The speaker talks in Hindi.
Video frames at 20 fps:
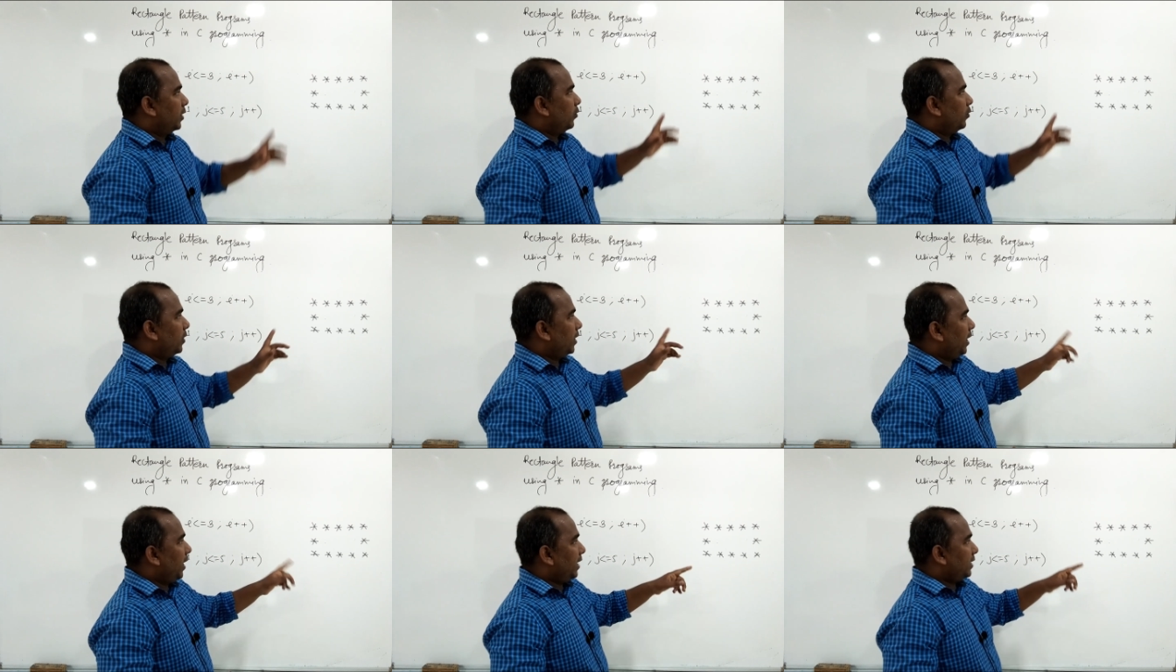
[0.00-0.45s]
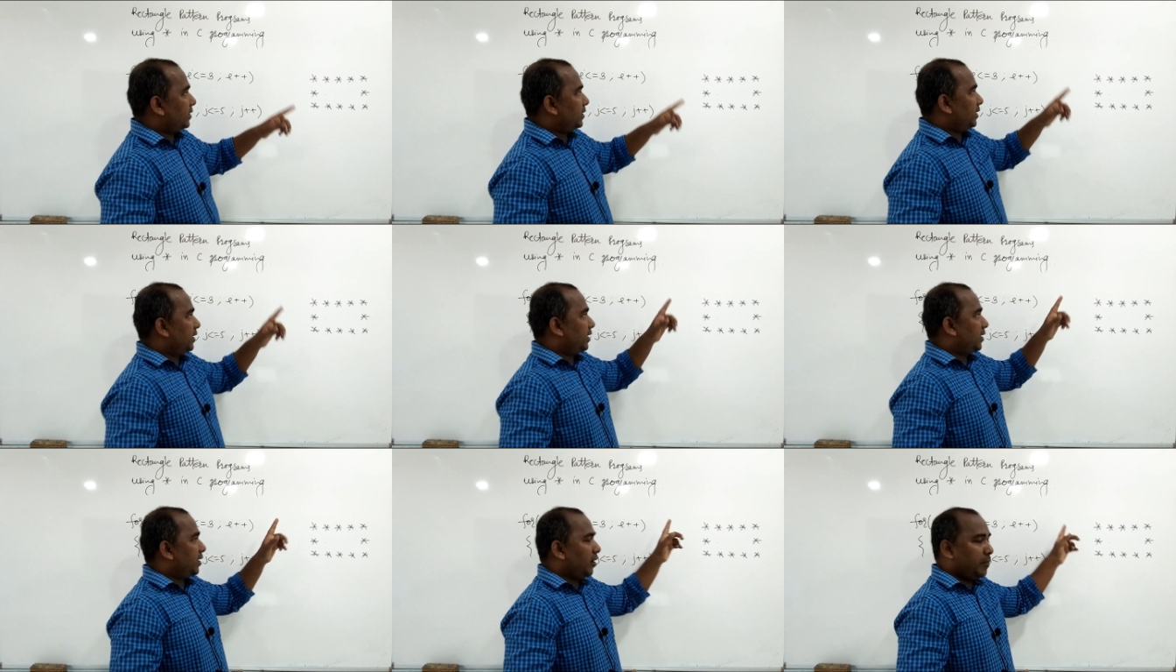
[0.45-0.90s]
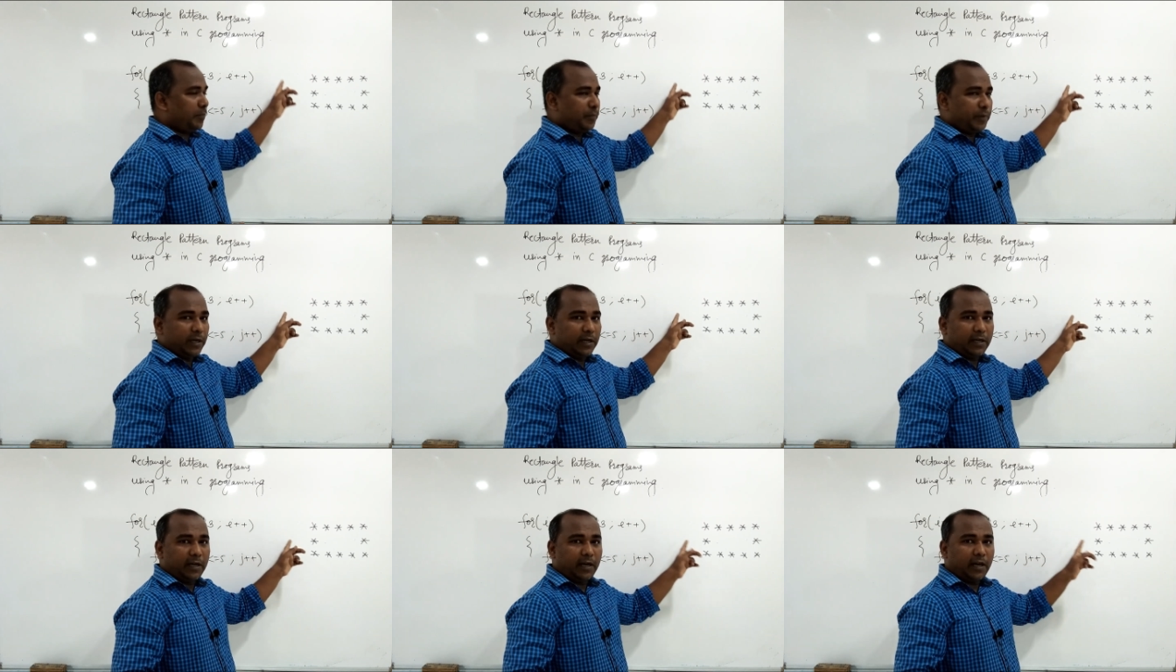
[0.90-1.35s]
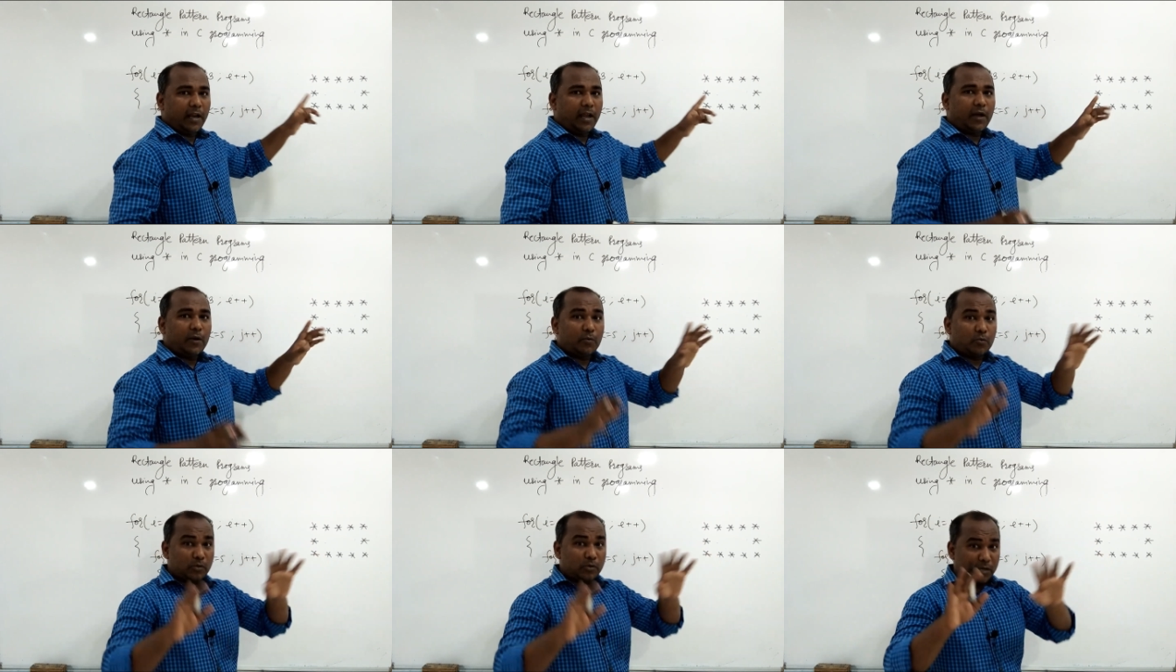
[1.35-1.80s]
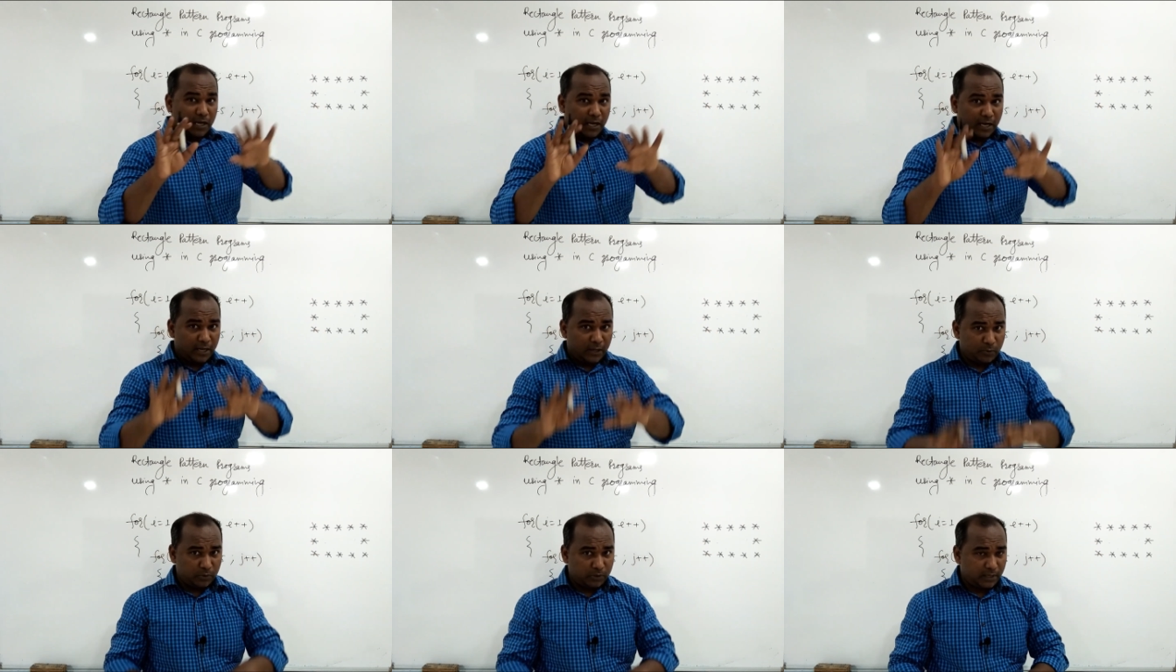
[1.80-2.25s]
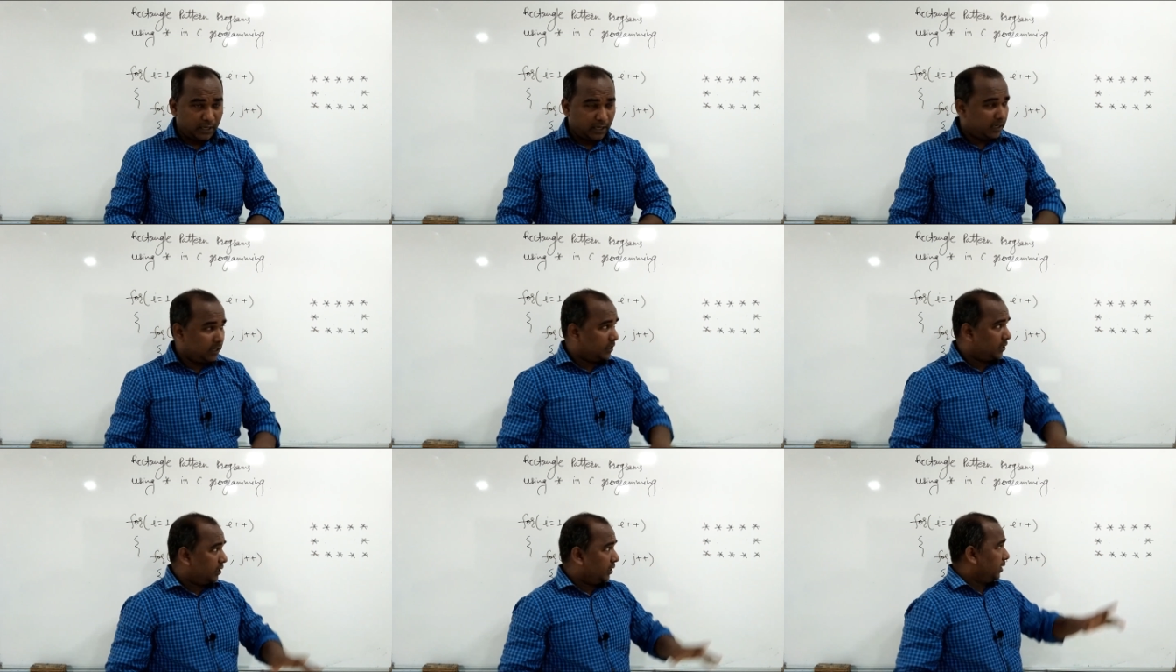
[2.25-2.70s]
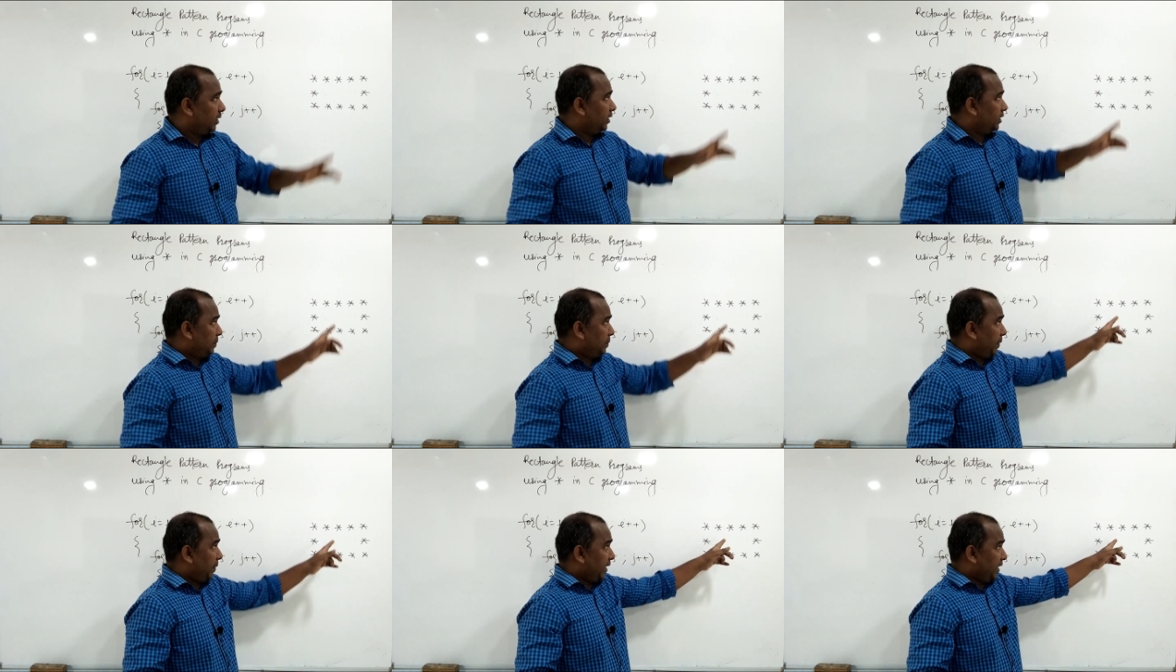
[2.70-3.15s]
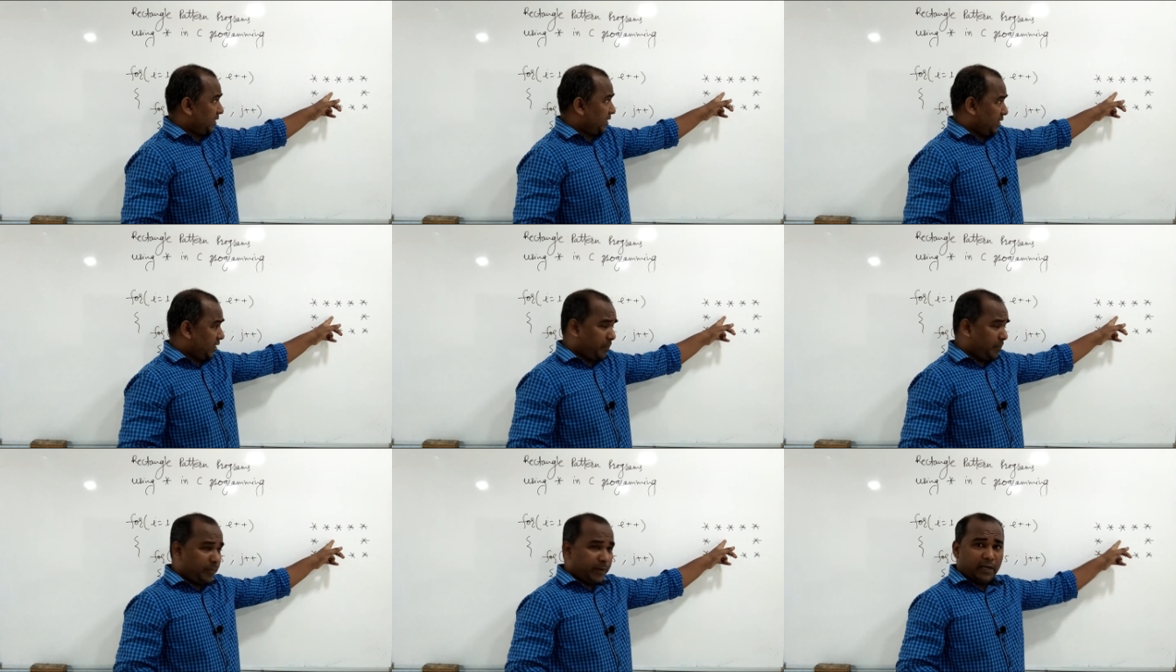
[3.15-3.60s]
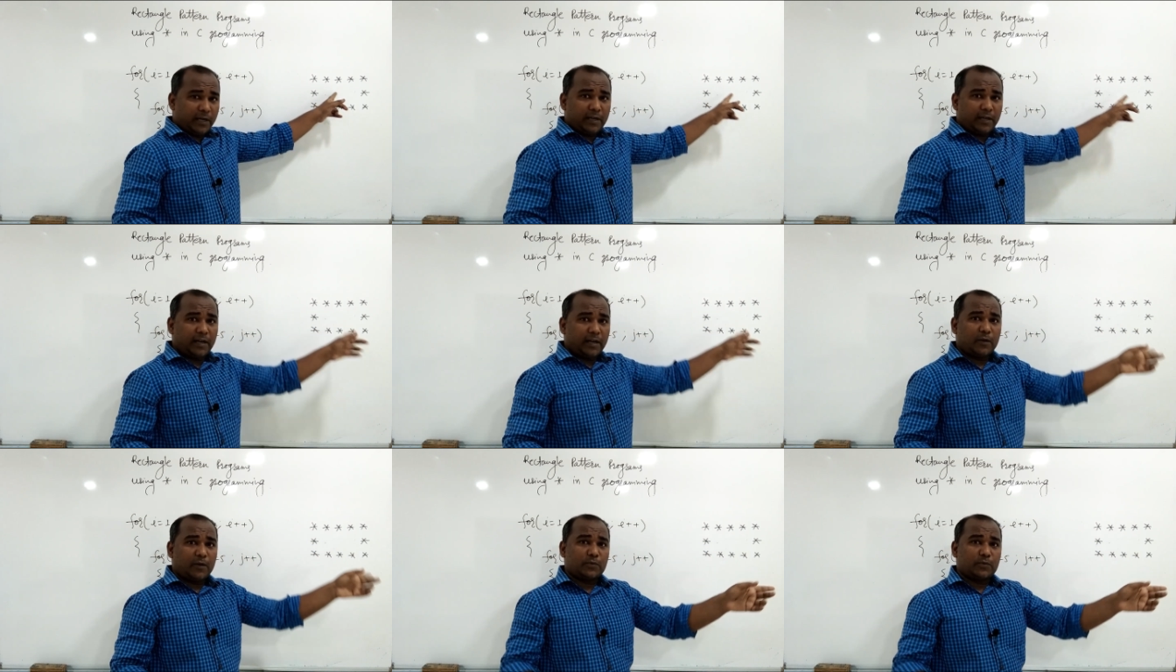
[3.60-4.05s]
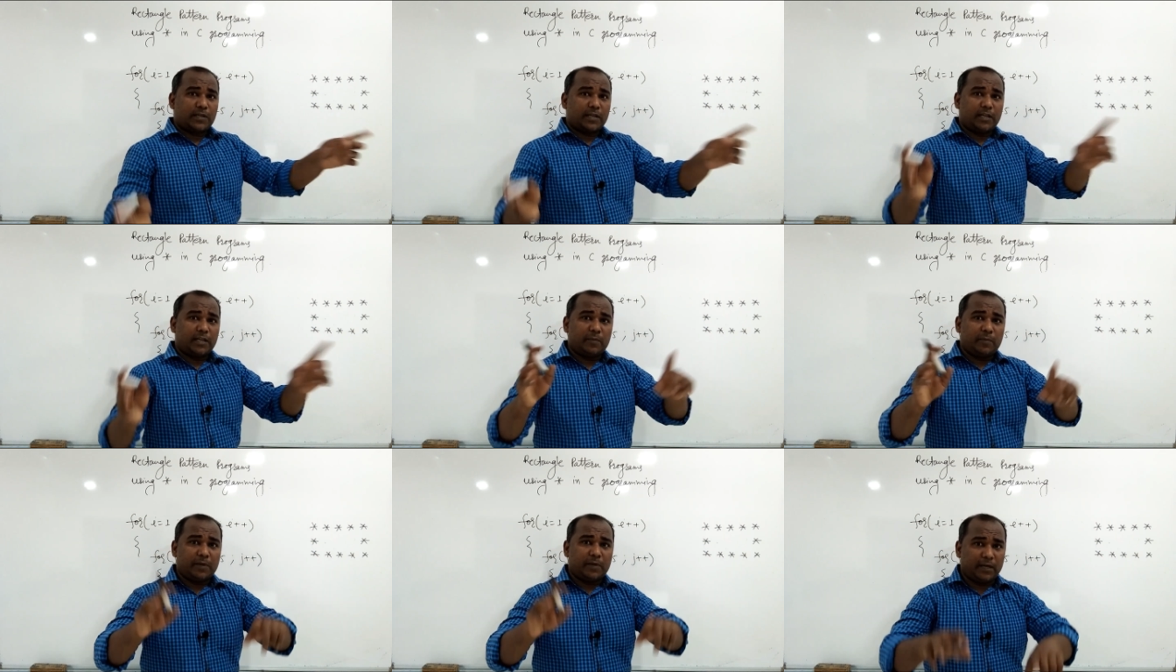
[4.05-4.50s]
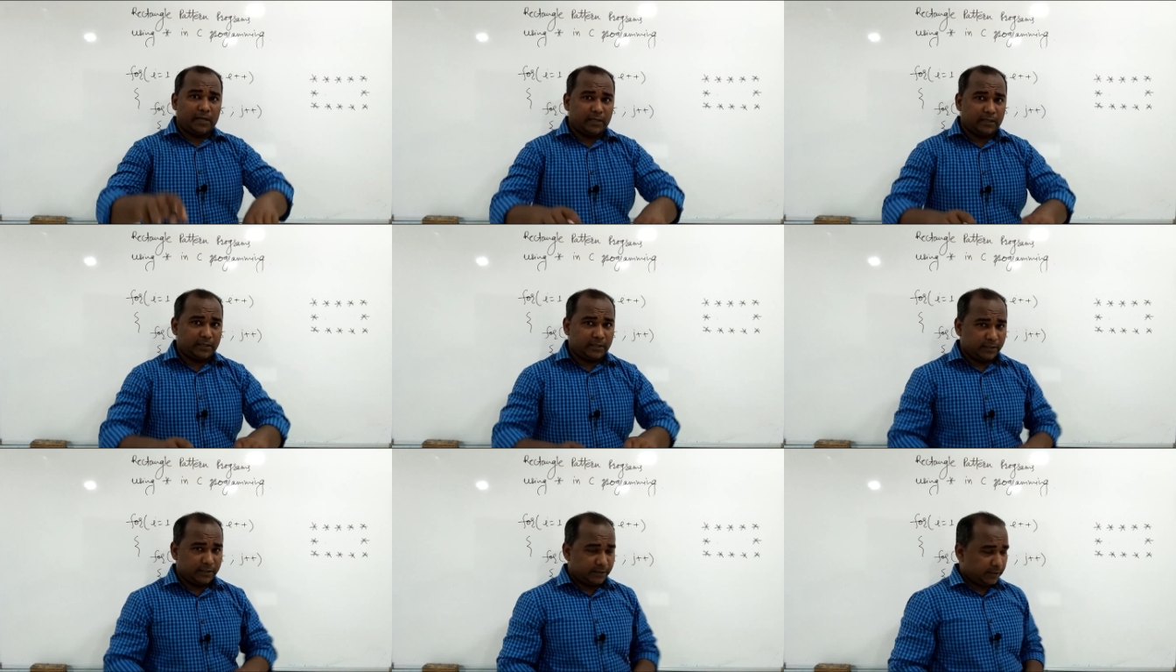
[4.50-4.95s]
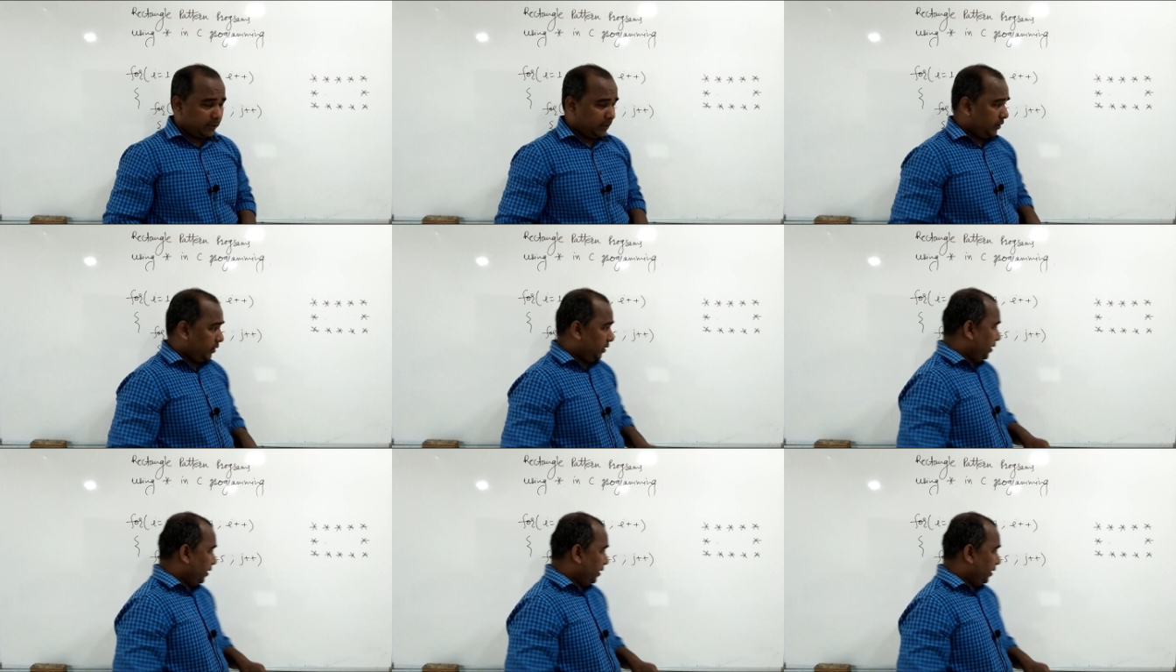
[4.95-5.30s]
क्योंकि एस्ट्रिक कब प्रिंट करना है उसके लिए कुछ कंडीशन है स्पेस कब प्रिंट करना है उसके लिए भी कंडीशन है